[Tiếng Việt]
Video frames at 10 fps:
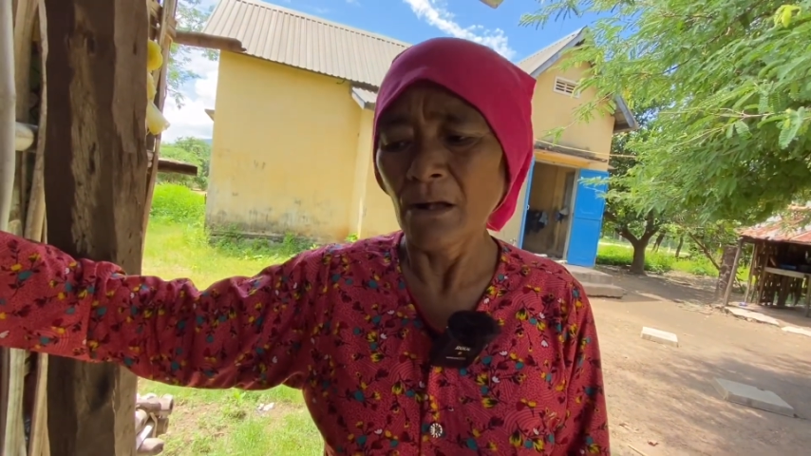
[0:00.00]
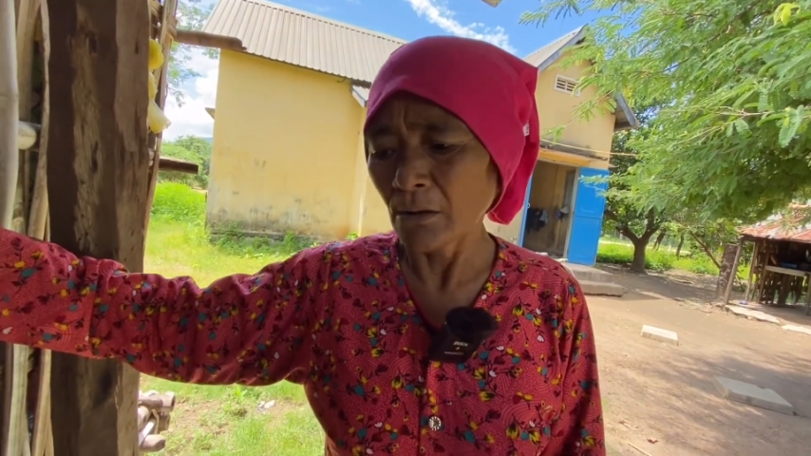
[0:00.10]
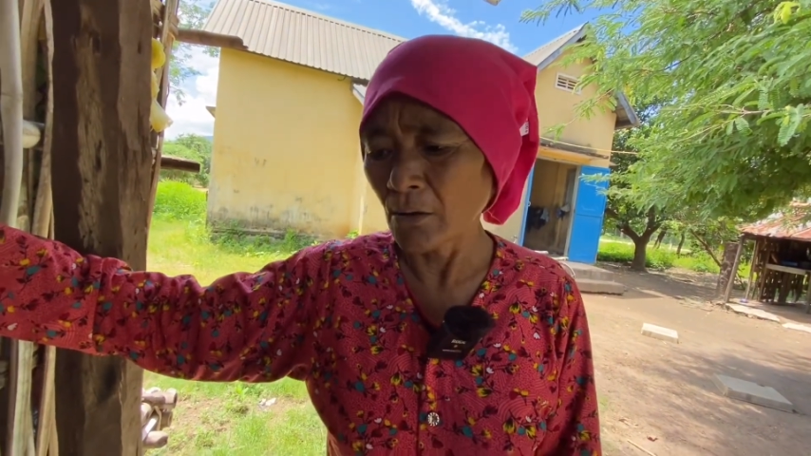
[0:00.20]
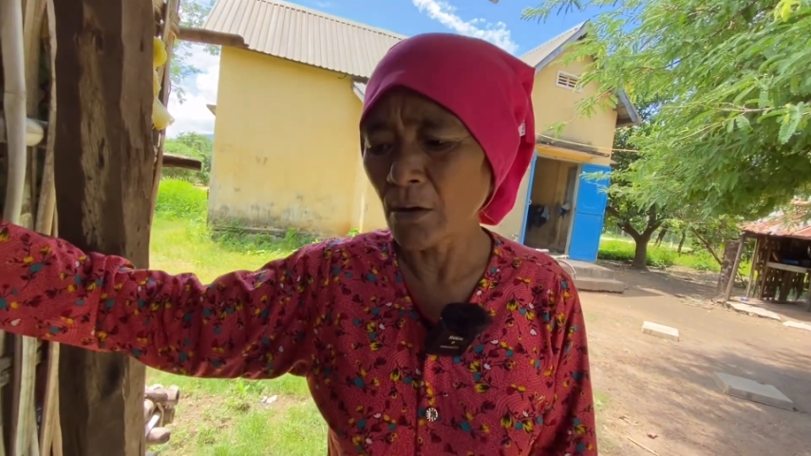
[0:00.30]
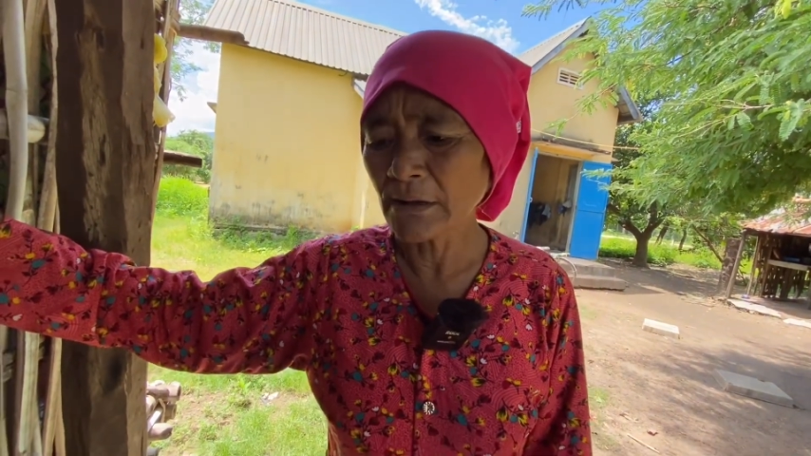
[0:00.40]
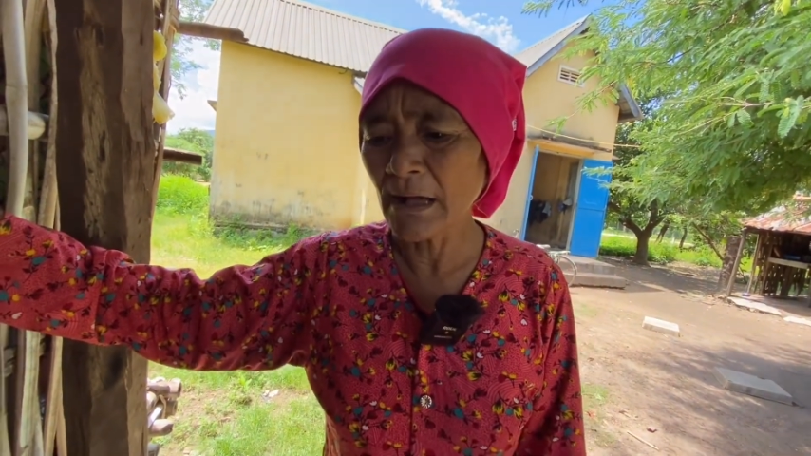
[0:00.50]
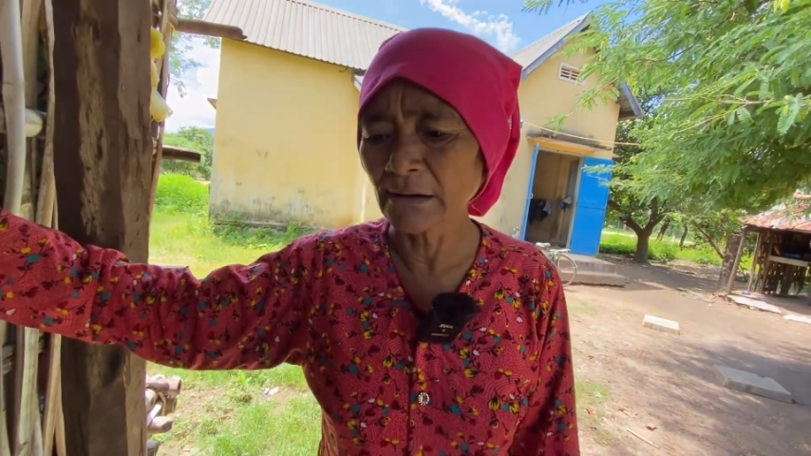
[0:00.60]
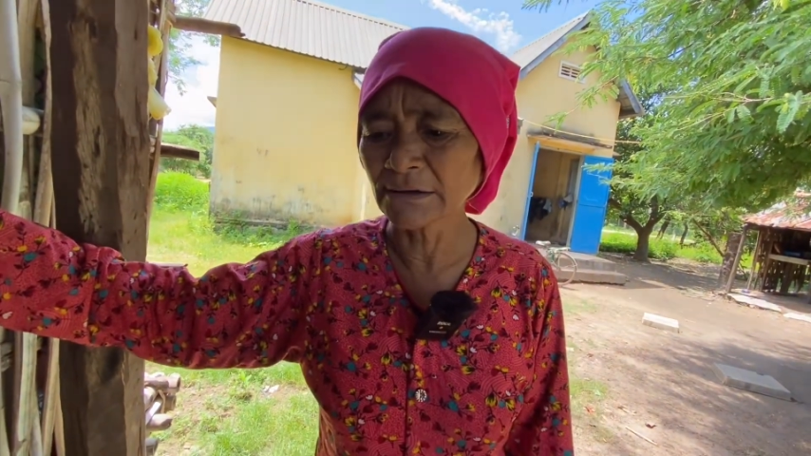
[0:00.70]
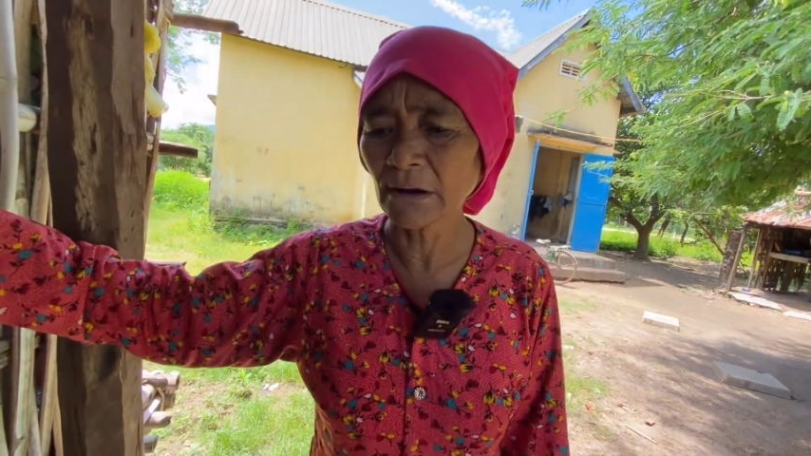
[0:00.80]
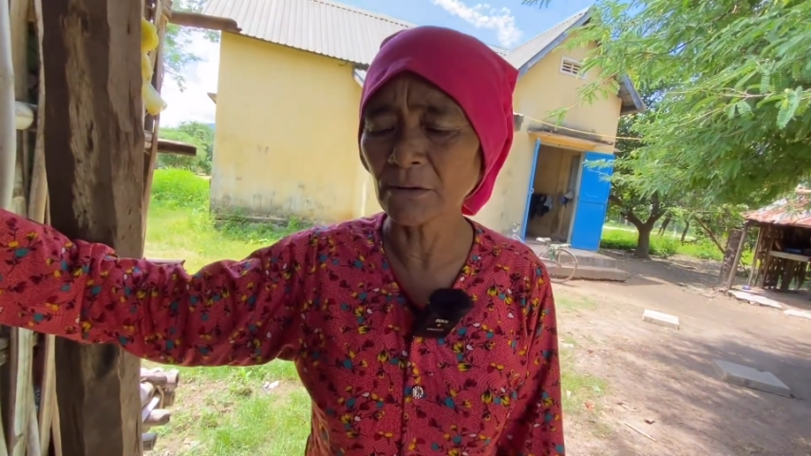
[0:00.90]
Khó
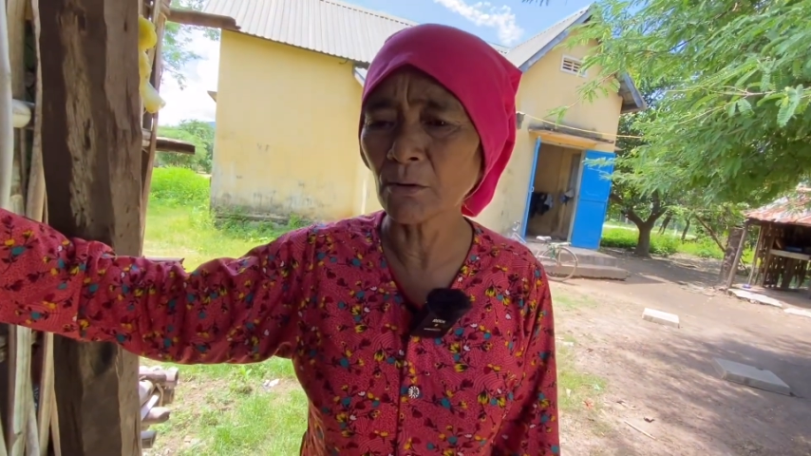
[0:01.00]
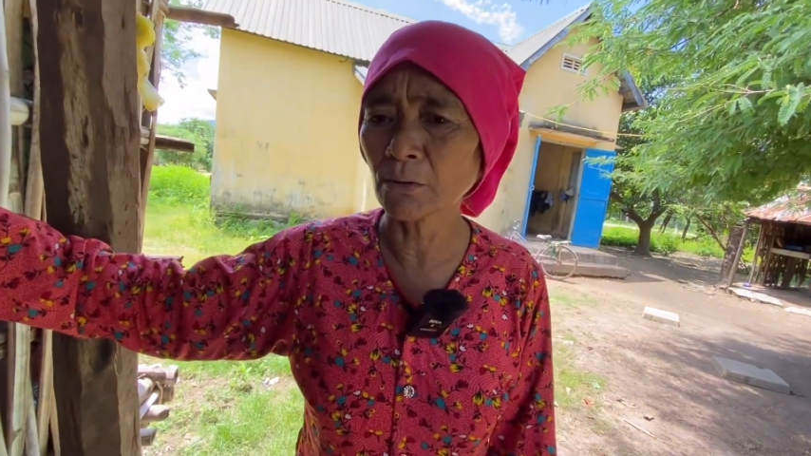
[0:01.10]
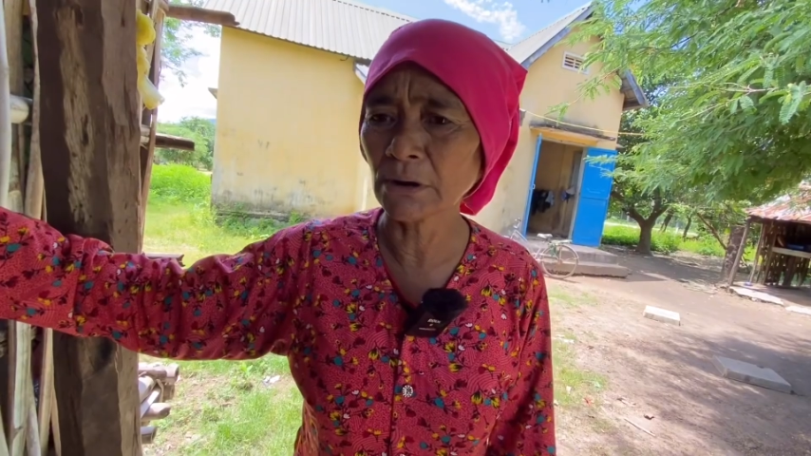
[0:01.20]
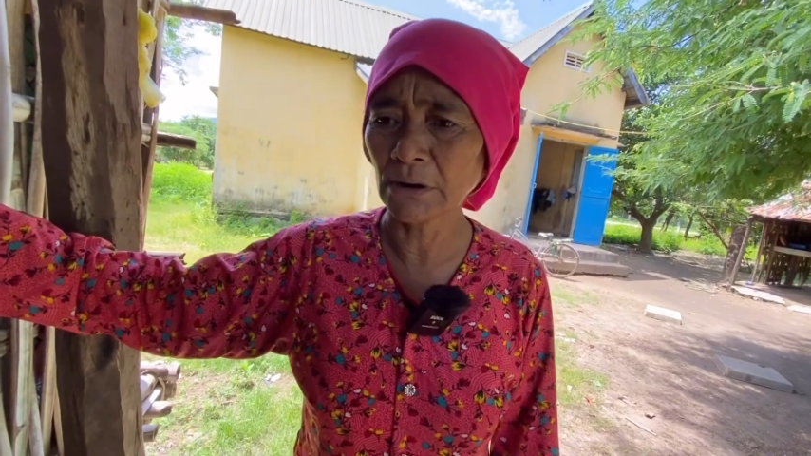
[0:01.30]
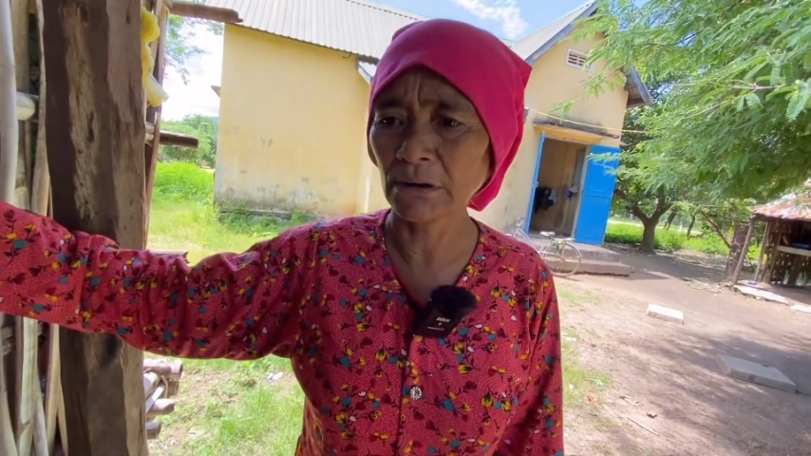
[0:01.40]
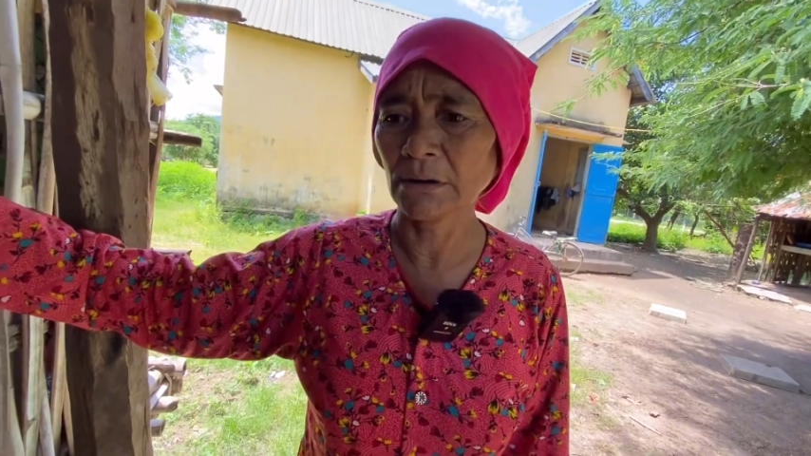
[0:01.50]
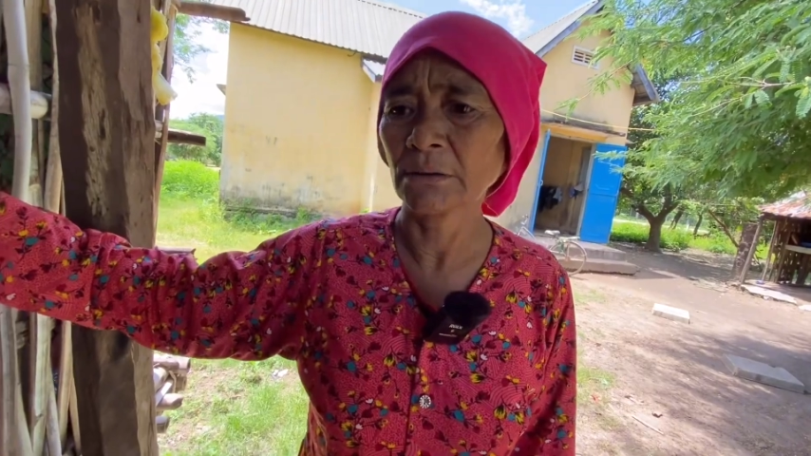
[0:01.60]
khăn giặt đồ này,